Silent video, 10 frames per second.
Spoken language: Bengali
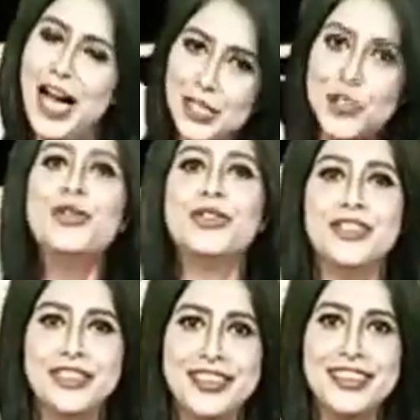আসুন
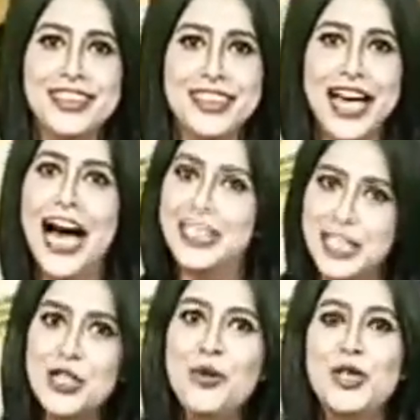
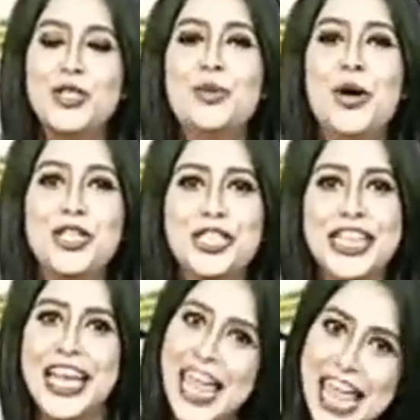আটান্ন বছর
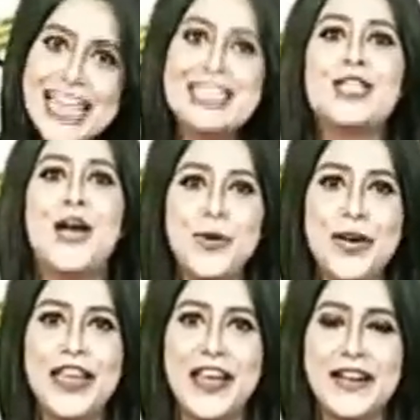বয়সী এই
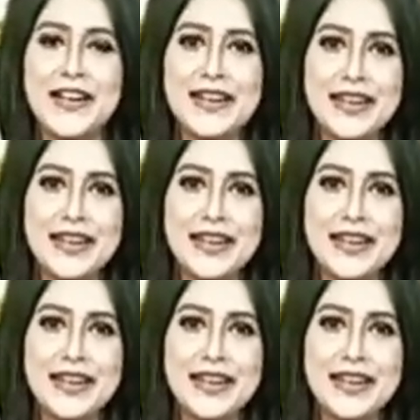চাণক্যের